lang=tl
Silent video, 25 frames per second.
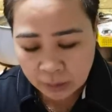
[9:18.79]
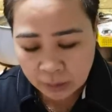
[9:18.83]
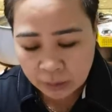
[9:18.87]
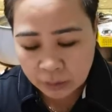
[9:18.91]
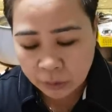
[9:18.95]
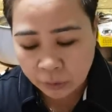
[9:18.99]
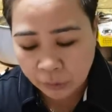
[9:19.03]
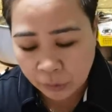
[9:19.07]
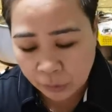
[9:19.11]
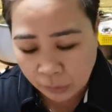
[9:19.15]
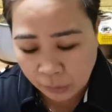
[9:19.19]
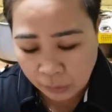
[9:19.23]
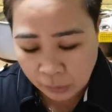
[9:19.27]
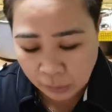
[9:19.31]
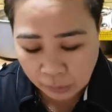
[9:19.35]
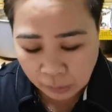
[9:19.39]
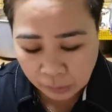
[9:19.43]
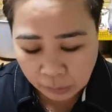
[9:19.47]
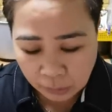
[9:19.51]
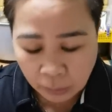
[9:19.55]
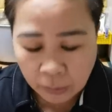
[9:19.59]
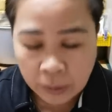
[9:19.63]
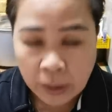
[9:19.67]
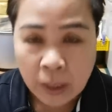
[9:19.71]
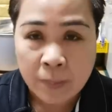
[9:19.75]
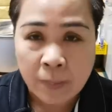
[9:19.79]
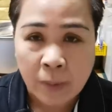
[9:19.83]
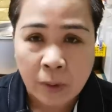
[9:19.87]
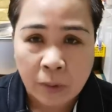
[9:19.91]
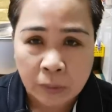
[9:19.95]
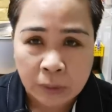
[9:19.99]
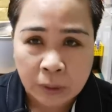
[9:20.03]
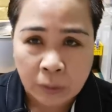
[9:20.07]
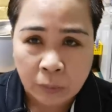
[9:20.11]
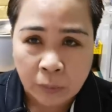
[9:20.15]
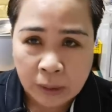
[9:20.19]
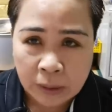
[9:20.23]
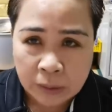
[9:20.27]
So, uh, okay,
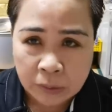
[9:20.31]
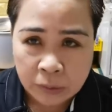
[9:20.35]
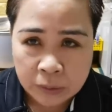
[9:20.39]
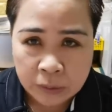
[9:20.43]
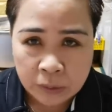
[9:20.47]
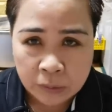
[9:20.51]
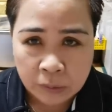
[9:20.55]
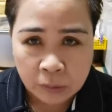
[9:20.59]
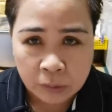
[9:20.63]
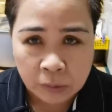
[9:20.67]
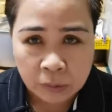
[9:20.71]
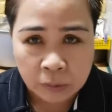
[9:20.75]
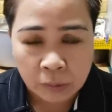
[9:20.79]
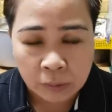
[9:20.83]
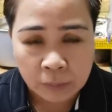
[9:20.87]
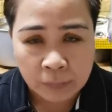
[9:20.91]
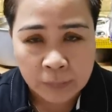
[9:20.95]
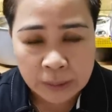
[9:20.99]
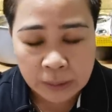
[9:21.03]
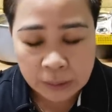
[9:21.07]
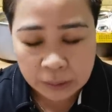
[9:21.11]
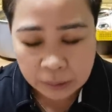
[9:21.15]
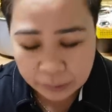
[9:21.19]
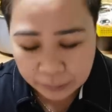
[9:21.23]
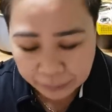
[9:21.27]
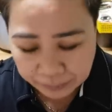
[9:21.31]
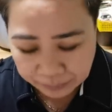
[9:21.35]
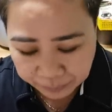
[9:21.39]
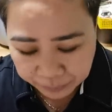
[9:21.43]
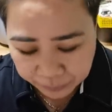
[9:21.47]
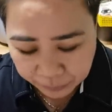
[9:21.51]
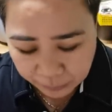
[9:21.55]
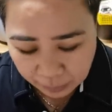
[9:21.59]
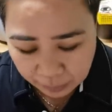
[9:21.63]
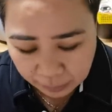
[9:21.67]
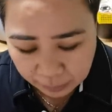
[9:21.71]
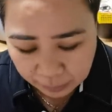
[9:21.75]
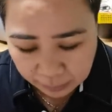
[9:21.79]
maunawa niyo siguro Norman ano?
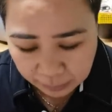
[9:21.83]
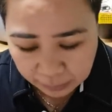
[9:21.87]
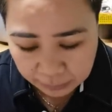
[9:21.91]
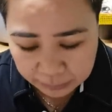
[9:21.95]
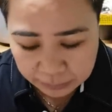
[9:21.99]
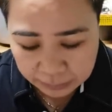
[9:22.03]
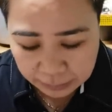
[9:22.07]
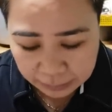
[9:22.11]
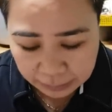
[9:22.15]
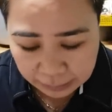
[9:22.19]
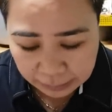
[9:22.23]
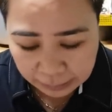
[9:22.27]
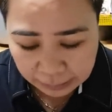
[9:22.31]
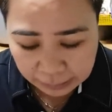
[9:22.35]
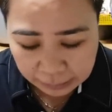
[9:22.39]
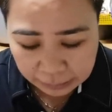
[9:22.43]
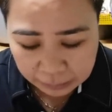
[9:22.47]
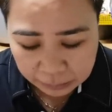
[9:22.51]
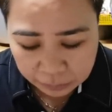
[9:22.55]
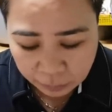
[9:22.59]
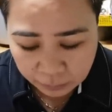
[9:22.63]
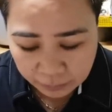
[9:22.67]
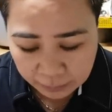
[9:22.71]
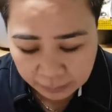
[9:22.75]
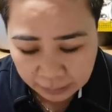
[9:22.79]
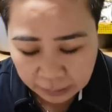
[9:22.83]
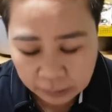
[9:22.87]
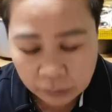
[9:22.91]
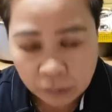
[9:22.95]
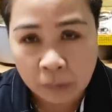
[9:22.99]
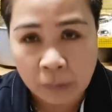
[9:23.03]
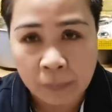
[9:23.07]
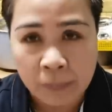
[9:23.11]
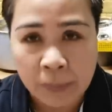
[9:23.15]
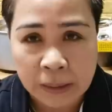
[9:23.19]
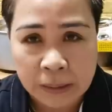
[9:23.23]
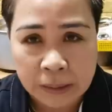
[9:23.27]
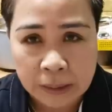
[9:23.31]
At saka yung mga
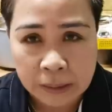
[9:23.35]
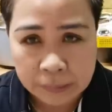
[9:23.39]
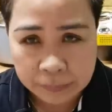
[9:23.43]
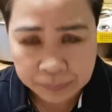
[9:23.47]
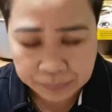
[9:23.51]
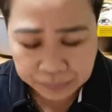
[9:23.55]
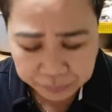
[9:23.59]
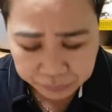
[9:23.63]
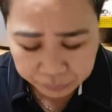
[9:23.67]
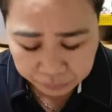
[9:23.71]
norma niya.